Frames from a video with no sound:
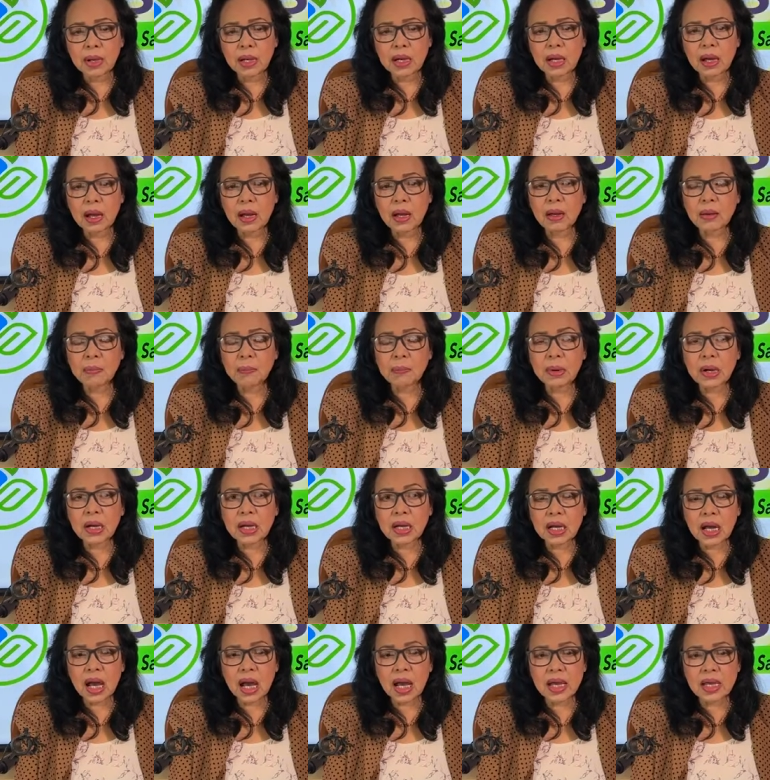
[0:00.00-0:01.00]
Pag ang
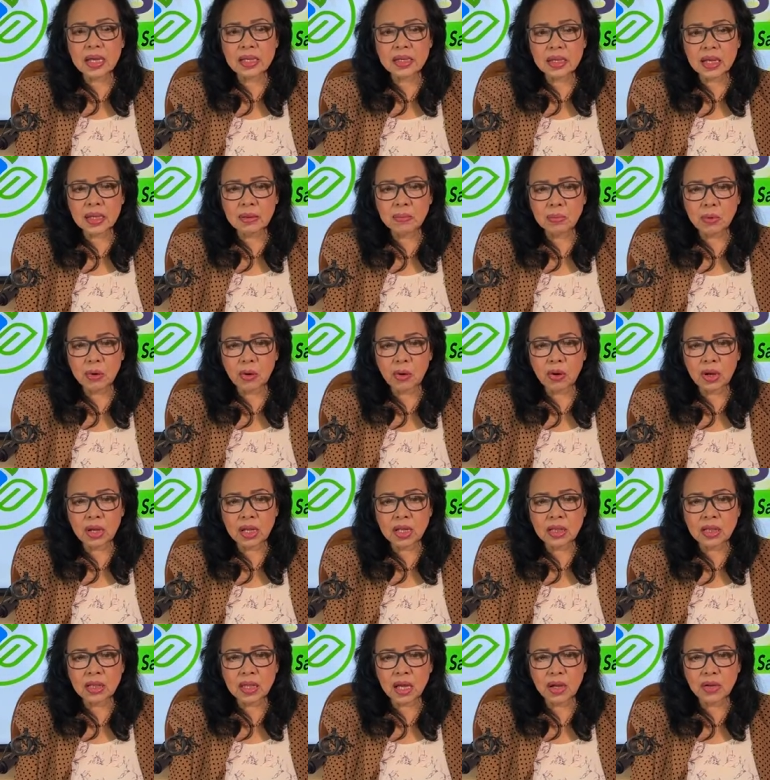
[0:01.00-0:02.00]
pagkain ay
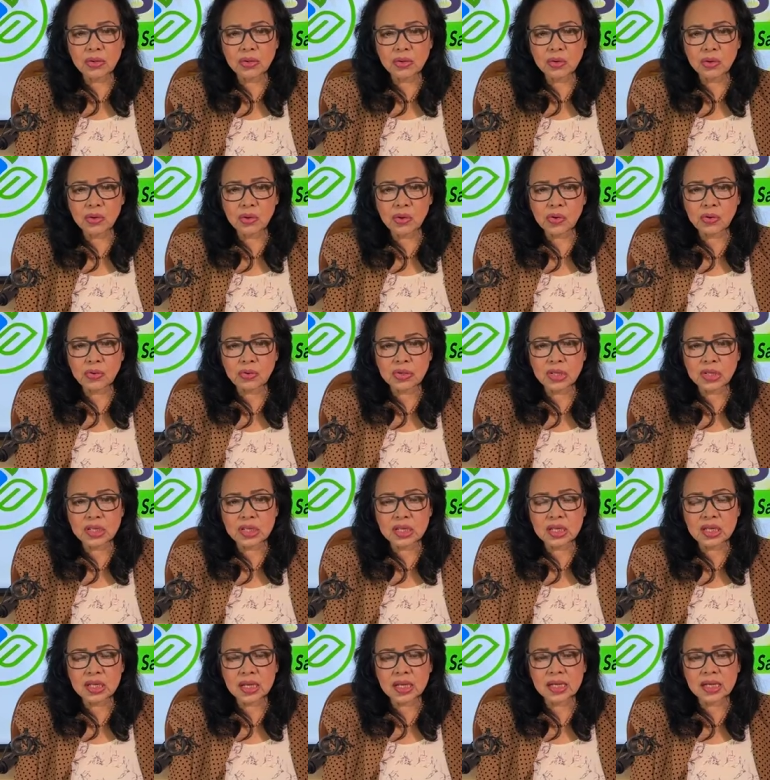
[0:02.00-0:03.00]
broken down, yung
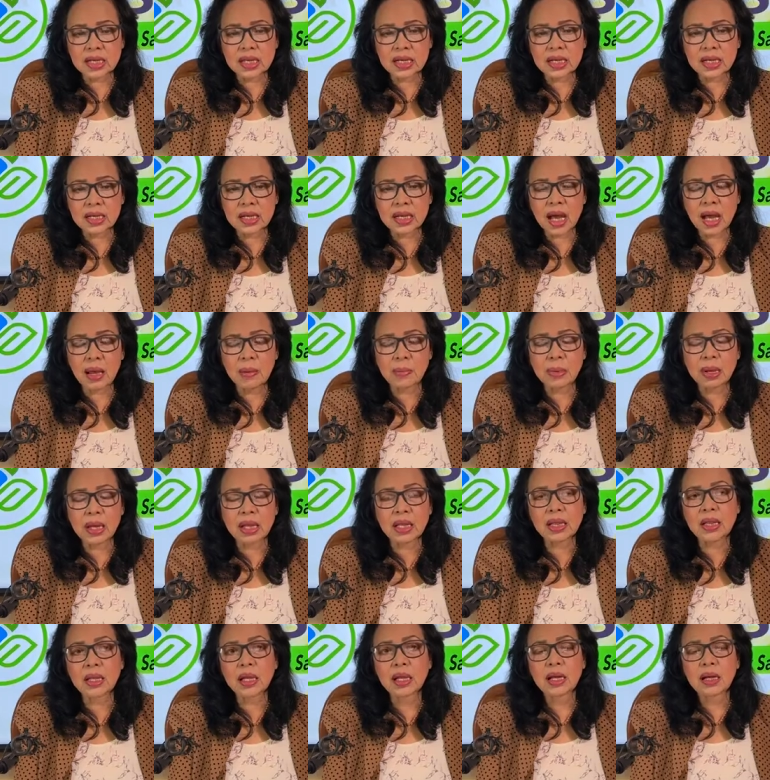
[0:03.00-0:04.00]
oxygen ay
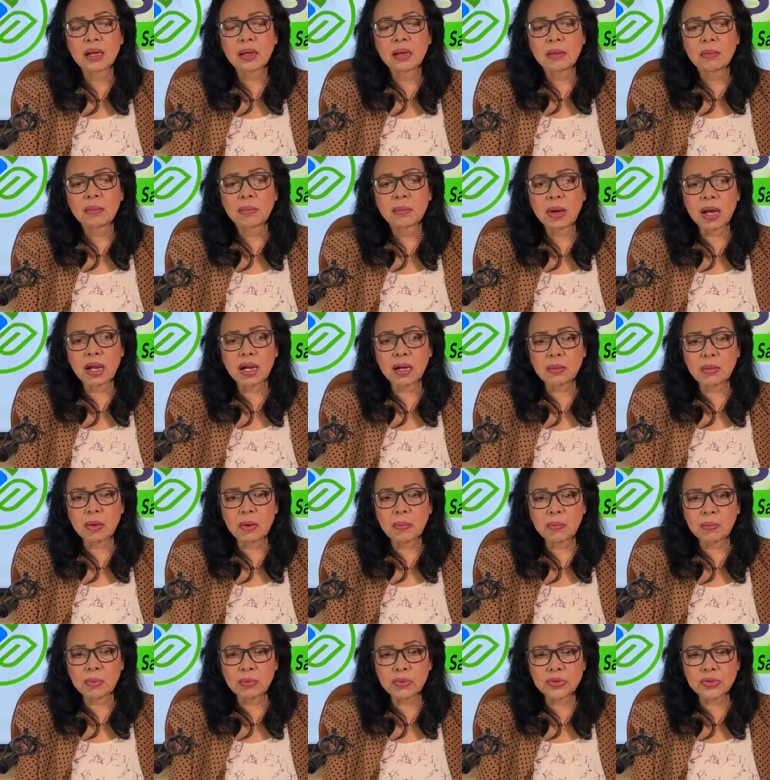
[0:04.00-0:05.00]
ginagamit para
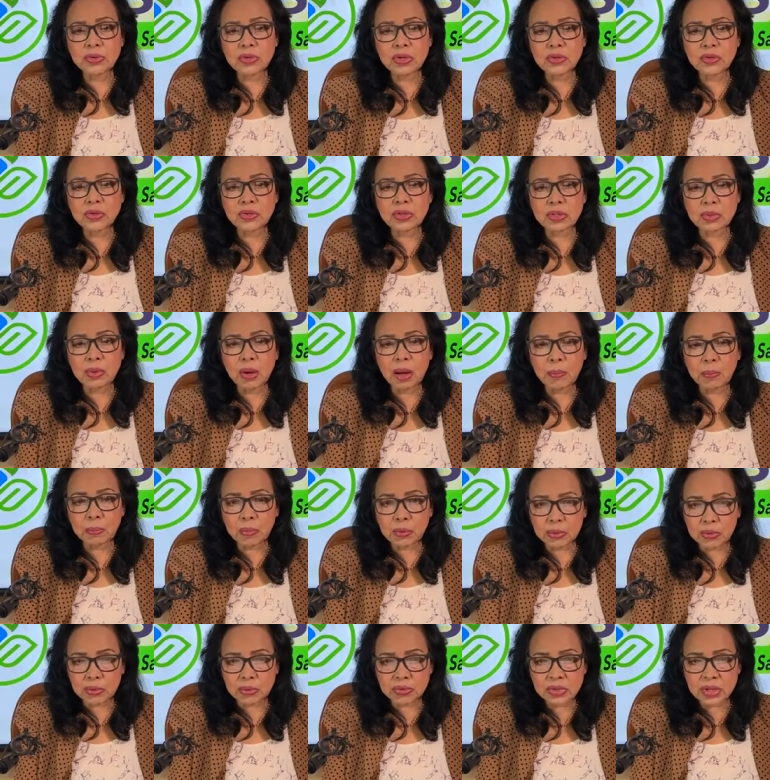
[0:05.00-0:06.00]
mag-produce mag
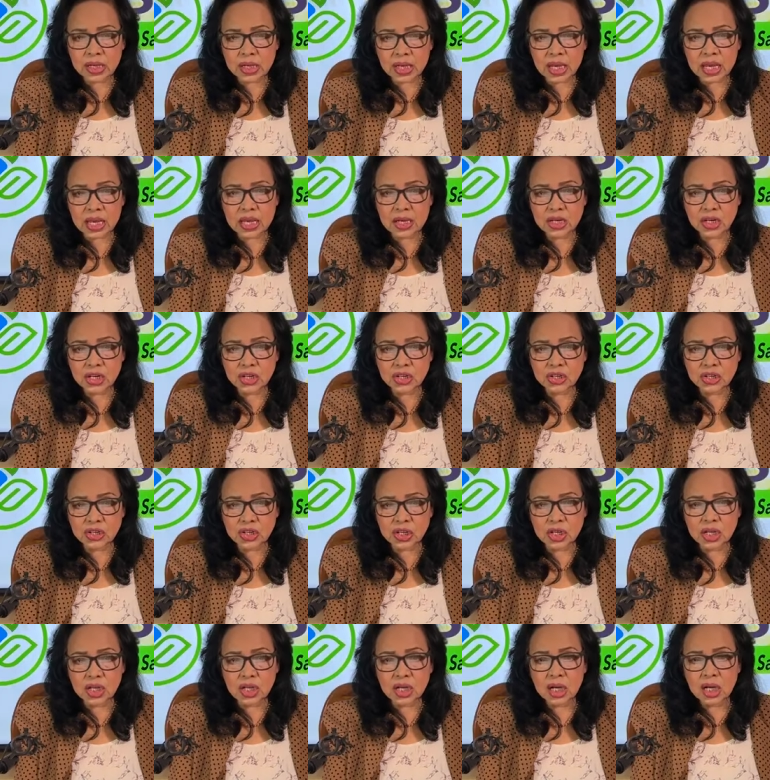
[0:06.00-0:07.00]
produce ng
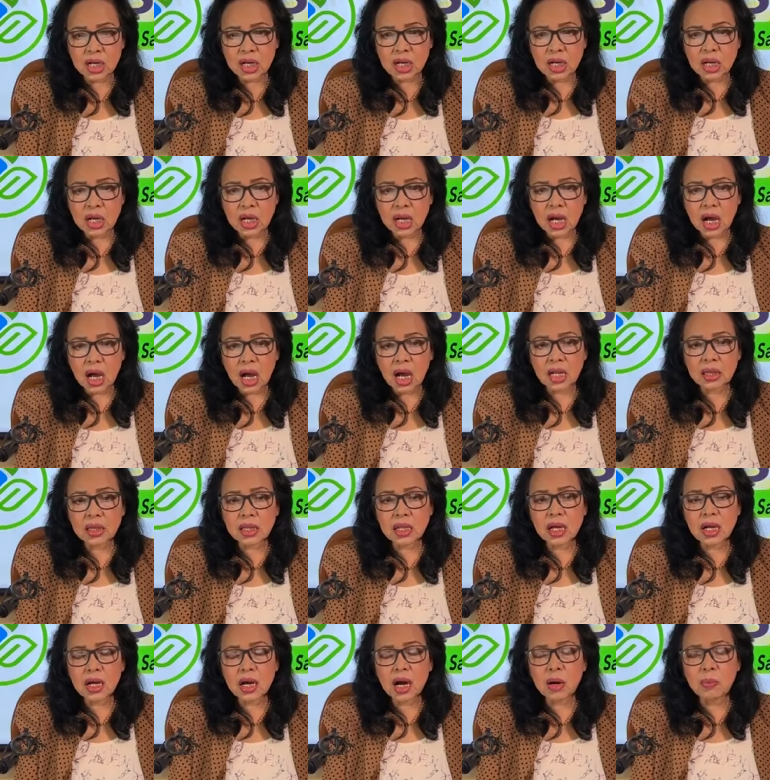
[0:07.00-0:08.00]
energy at
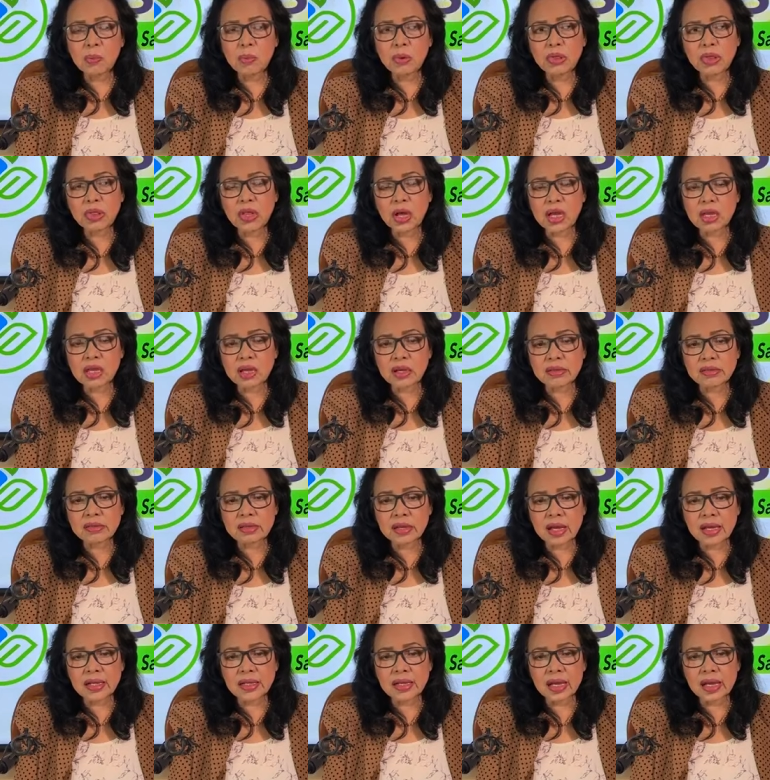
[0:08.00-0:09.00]
ang carbon
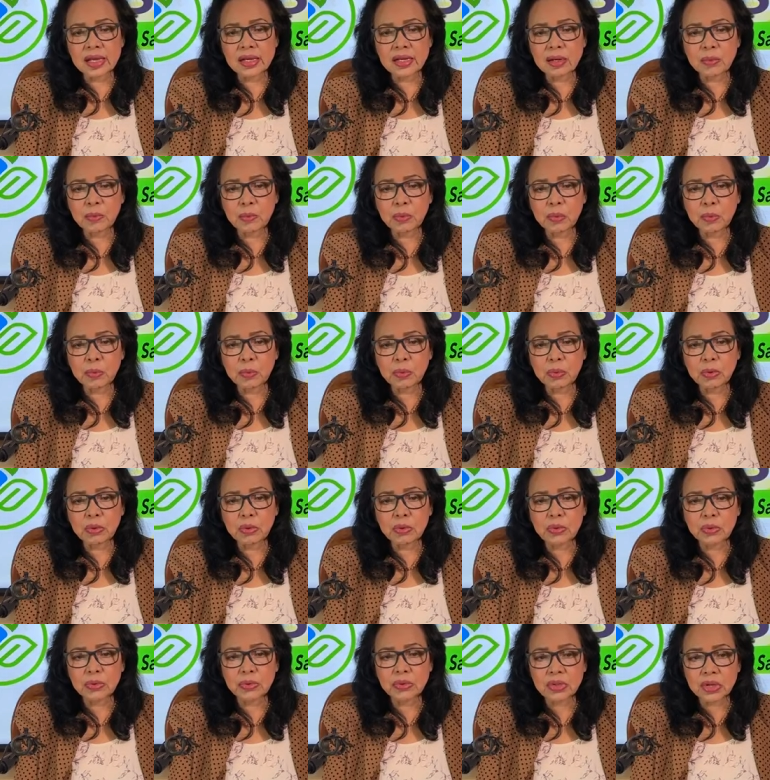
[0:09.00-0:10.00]
dioxide ay
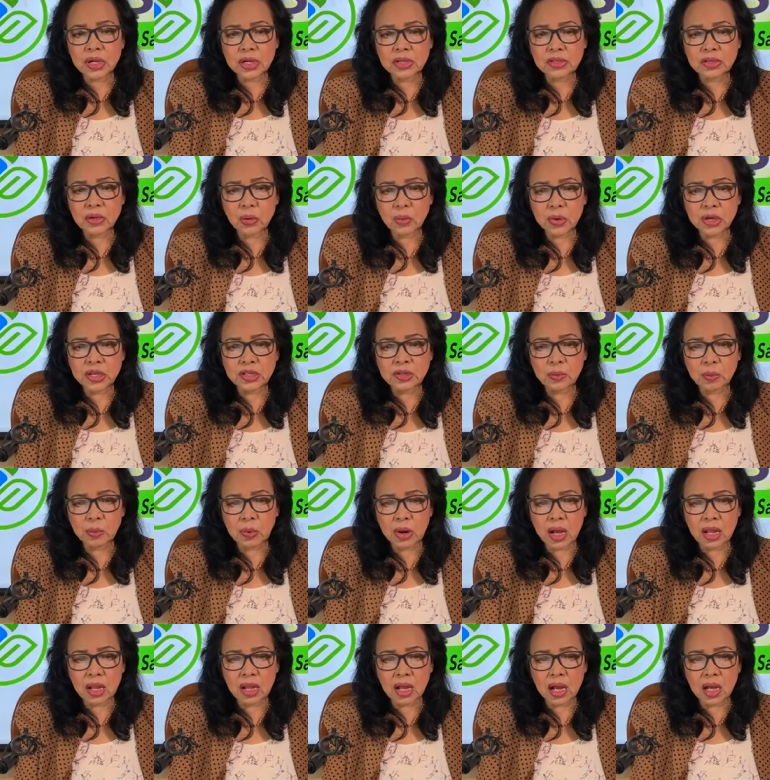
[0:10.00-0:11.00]
napoproduce as a waste
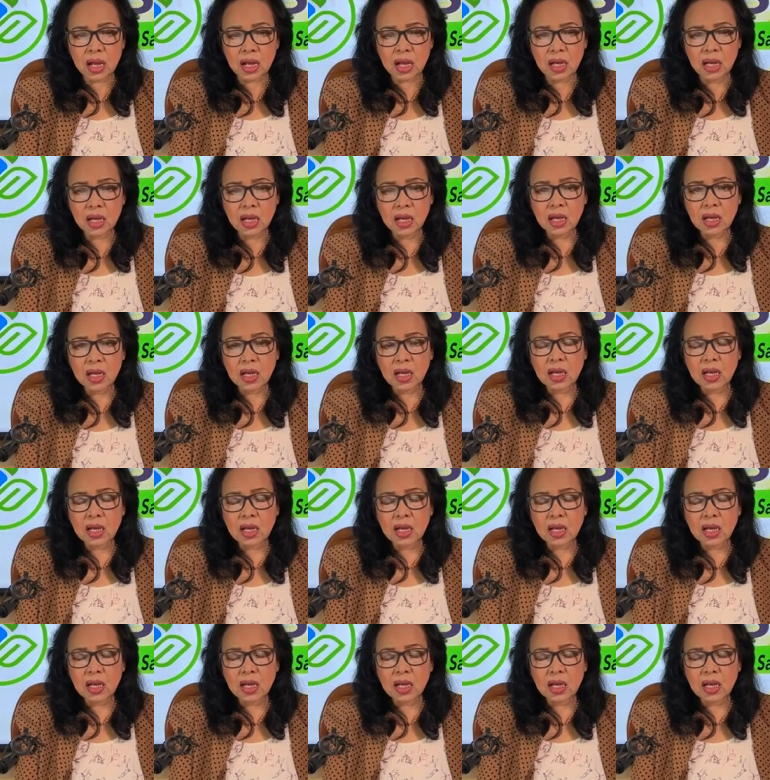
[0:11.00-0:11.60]
product.